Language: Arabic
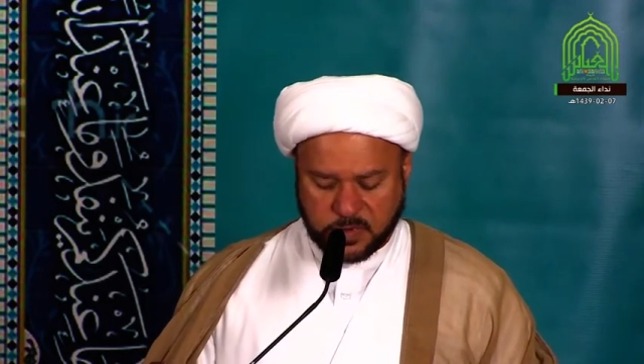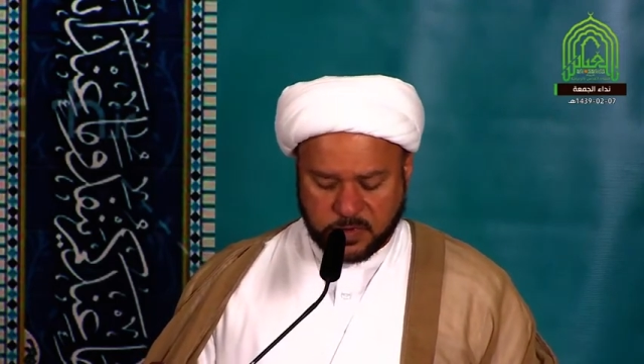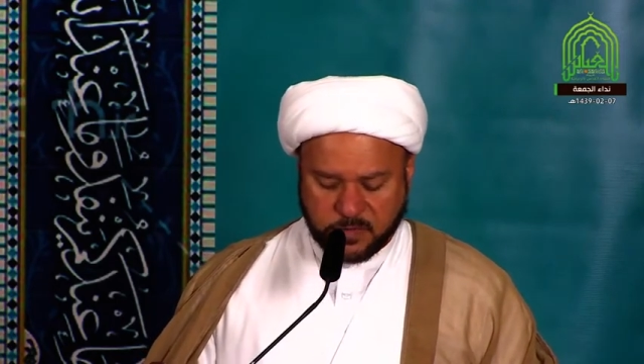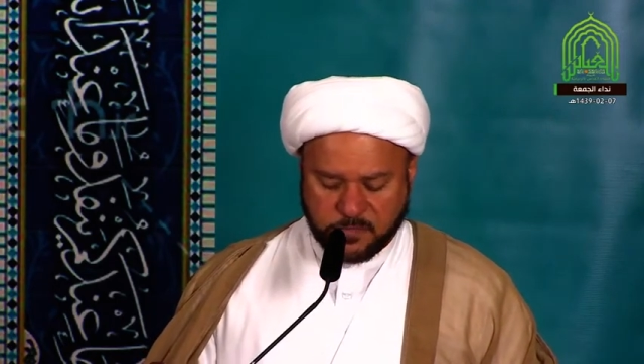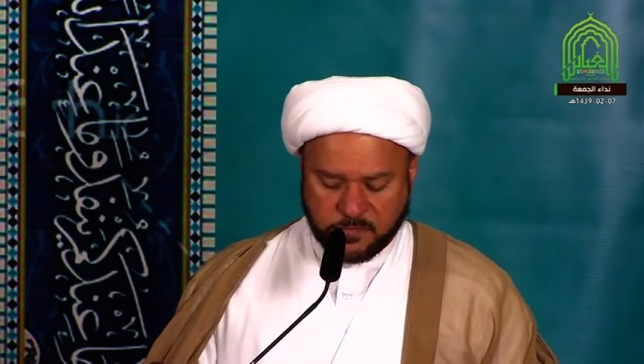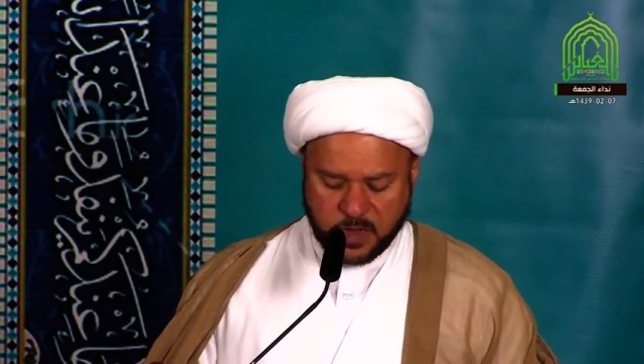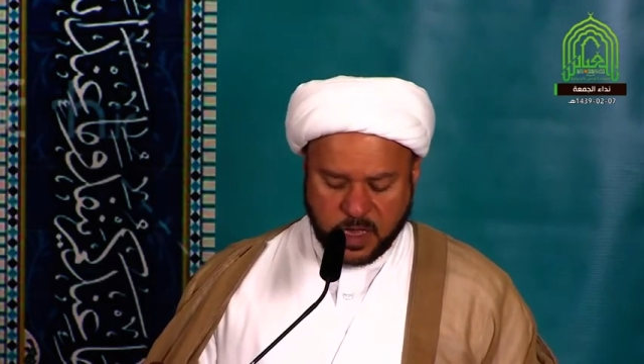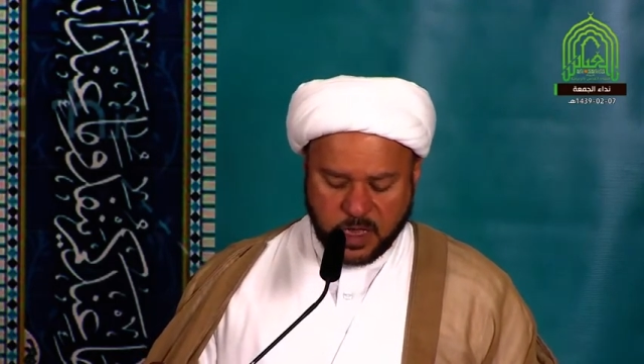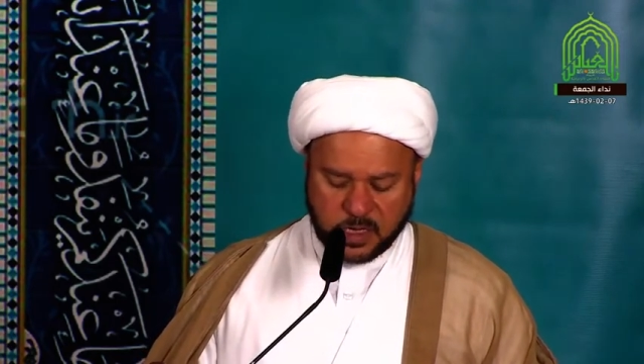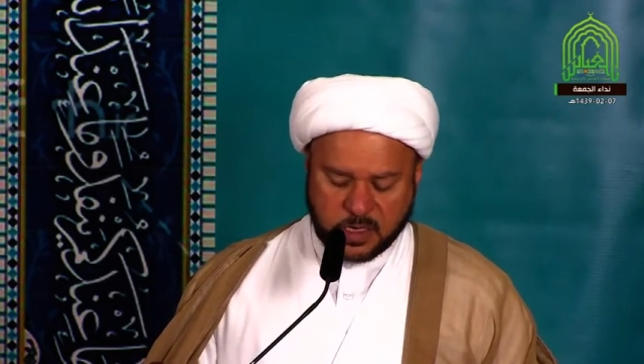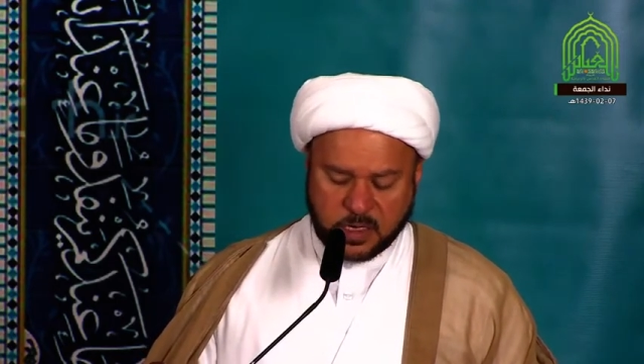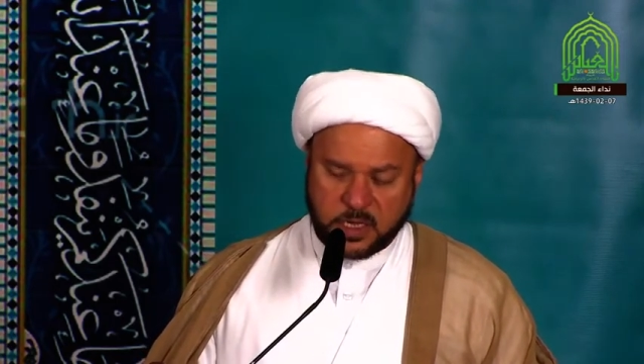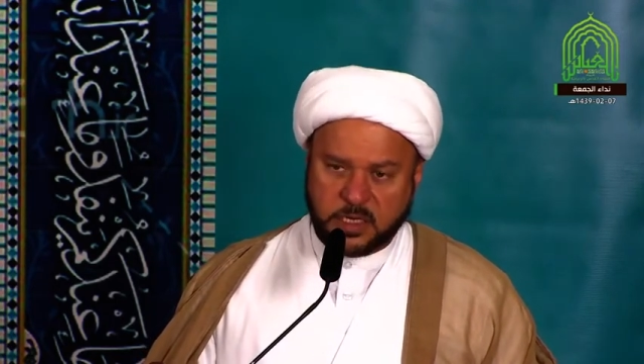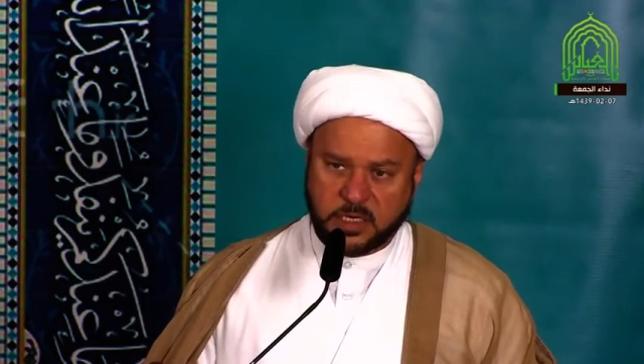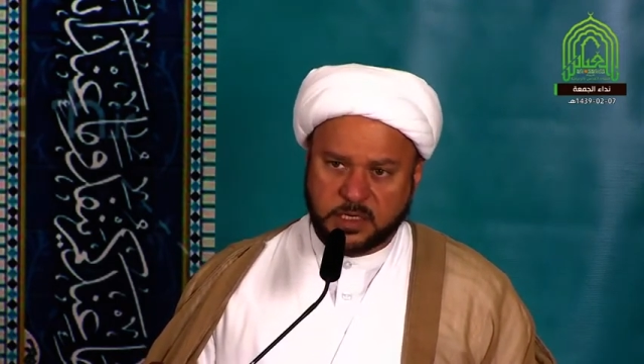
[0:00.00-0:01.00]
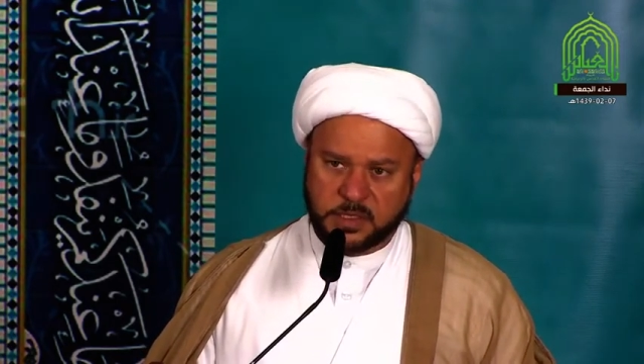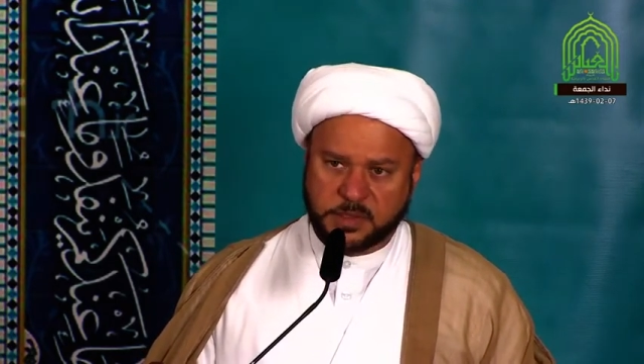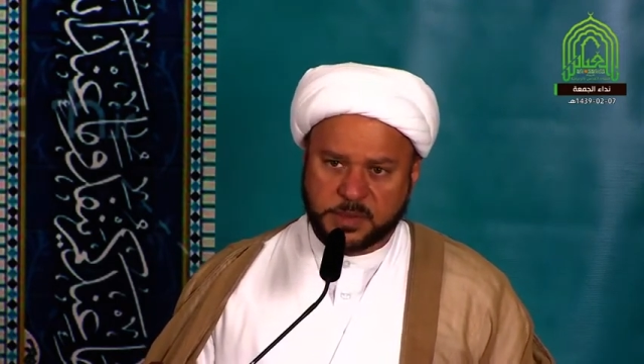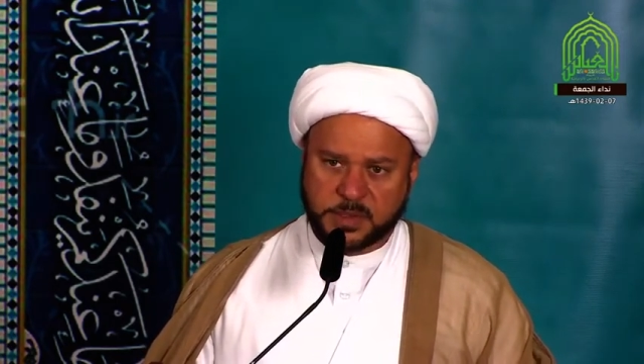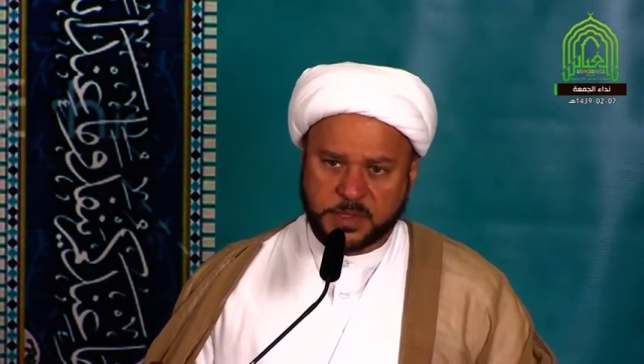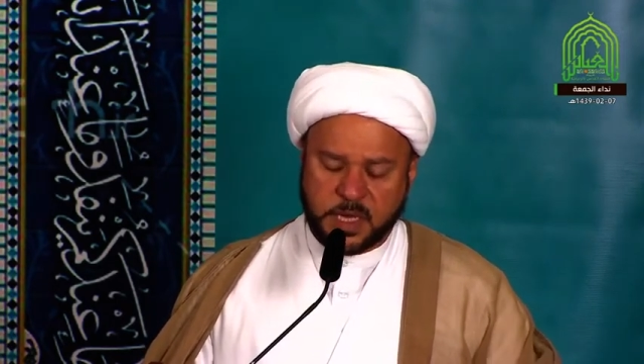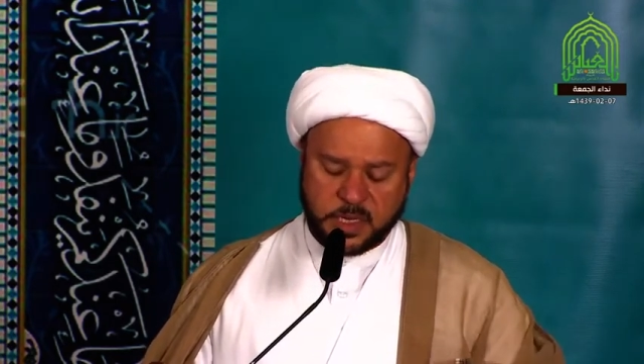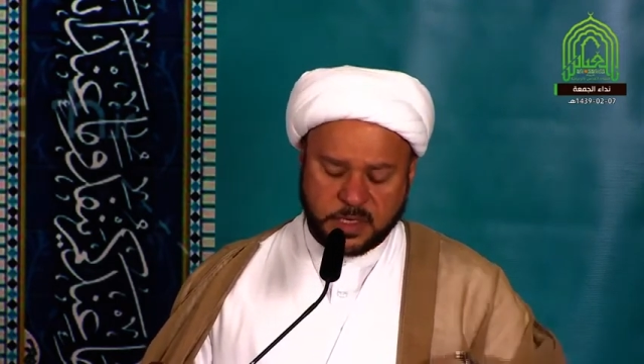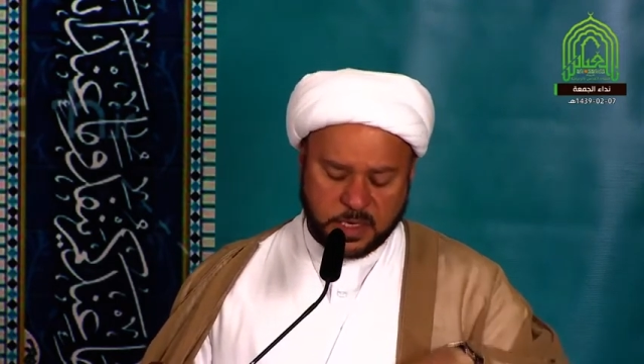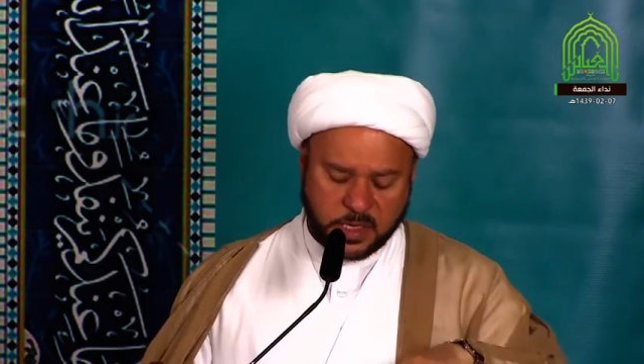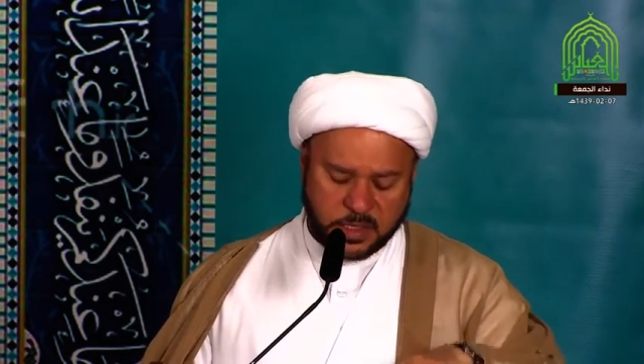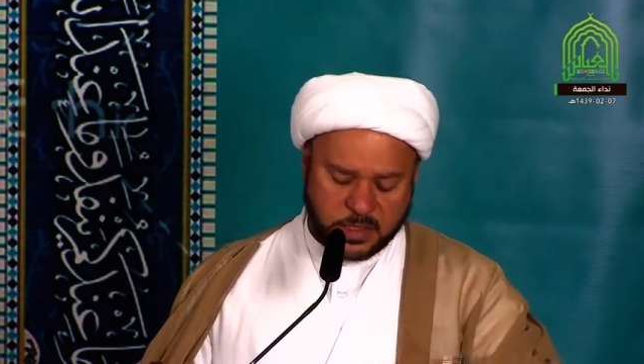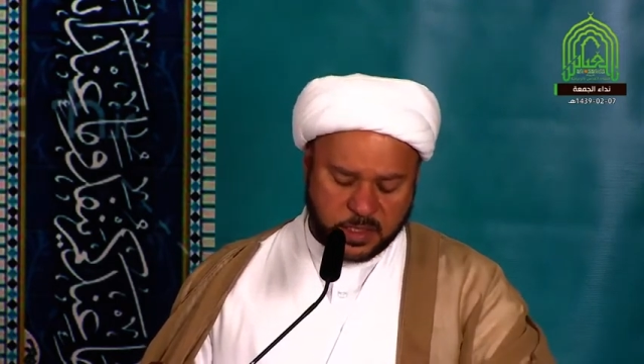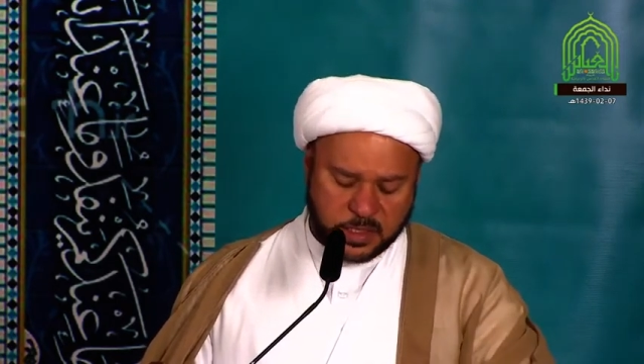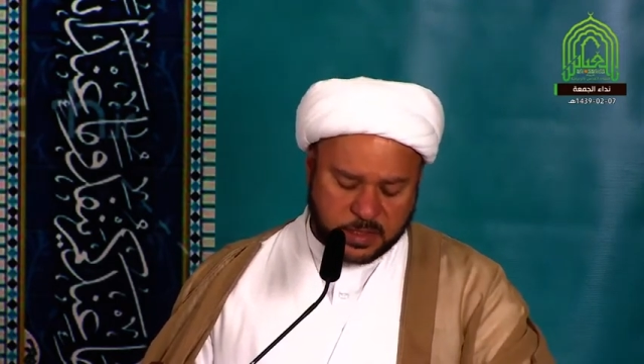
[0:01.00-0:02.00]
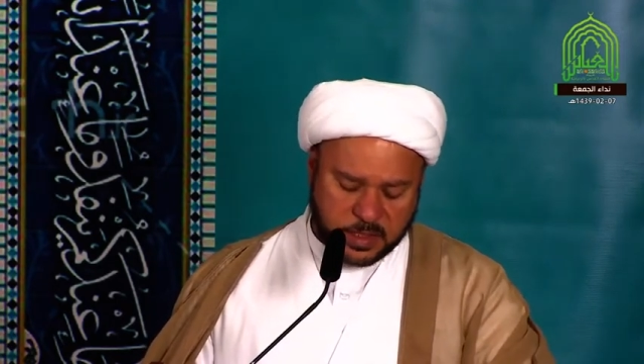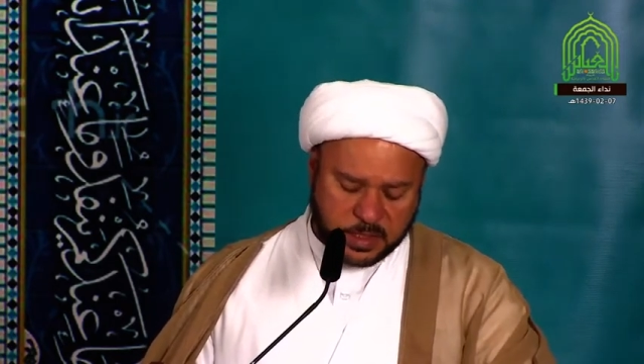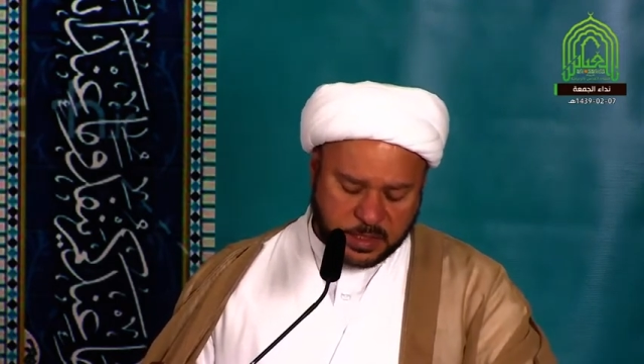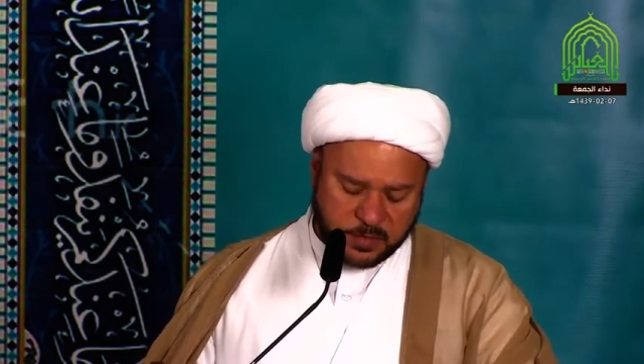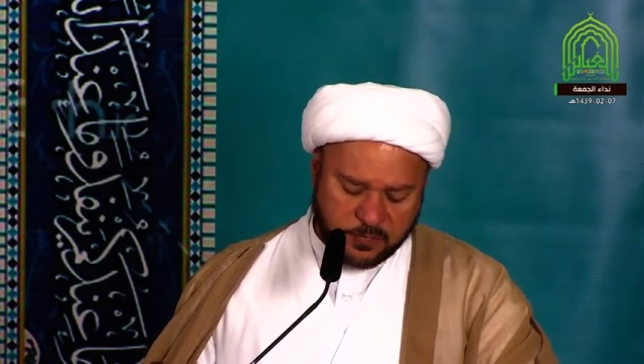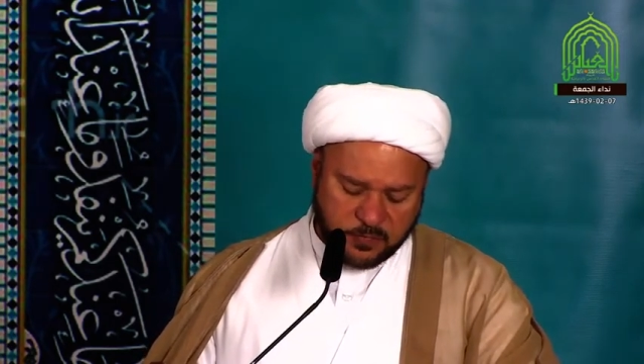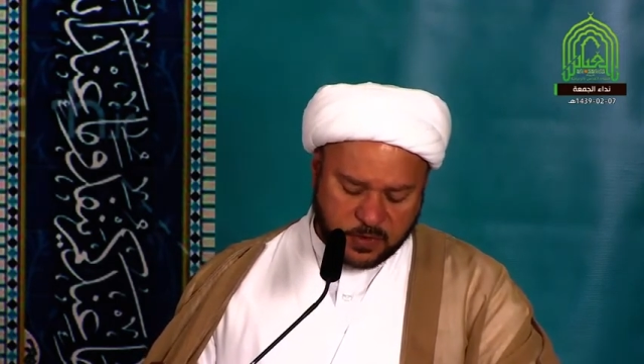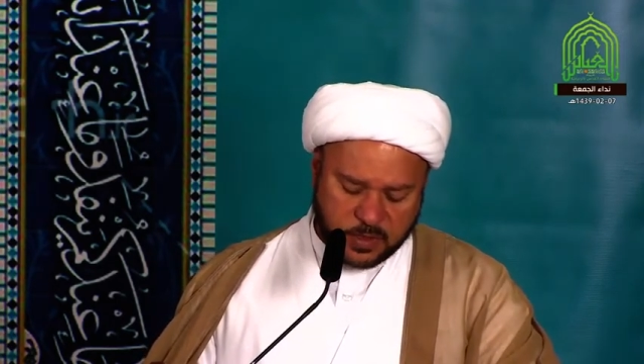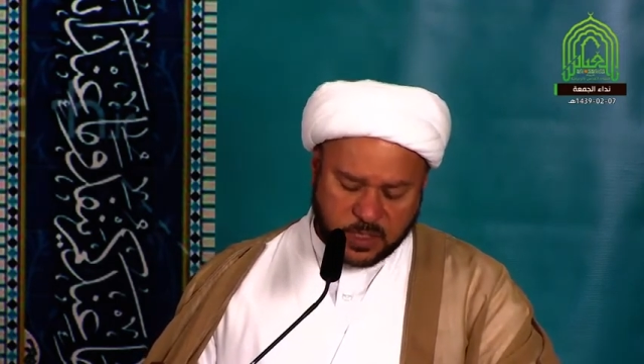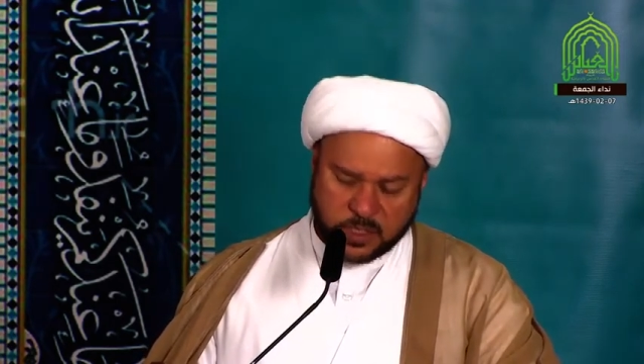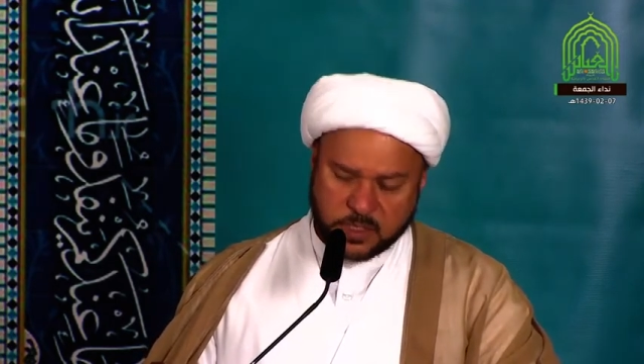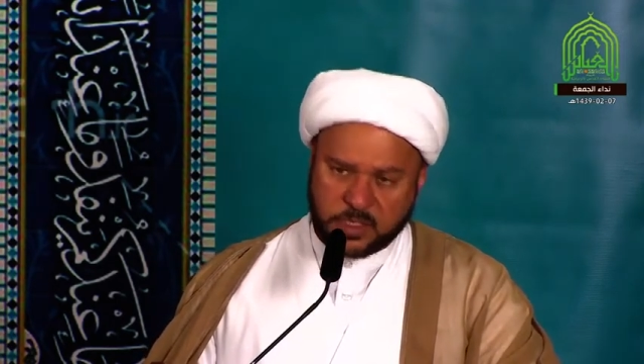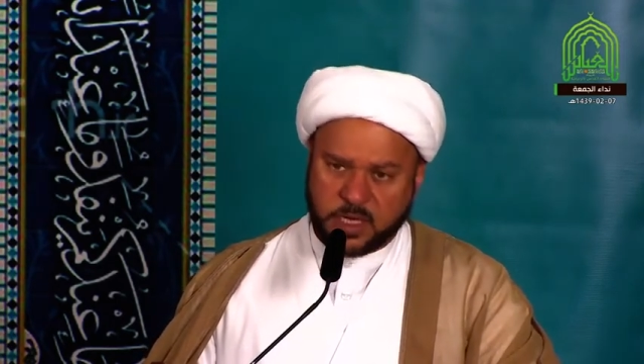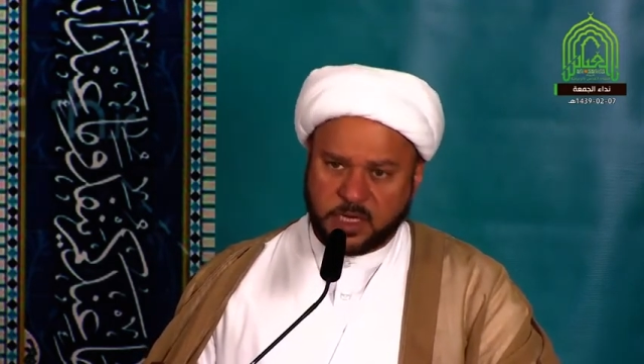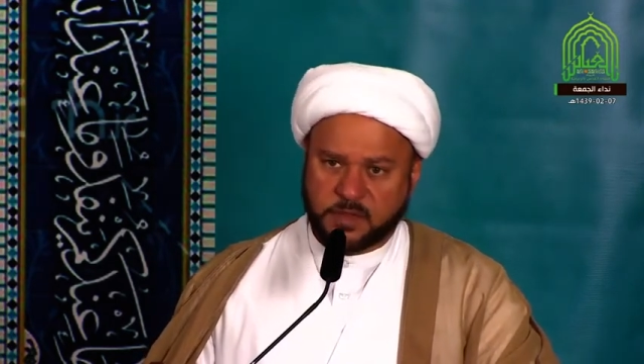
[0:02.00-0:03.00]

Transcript: فحق للانسان ان يرتجف وترتعد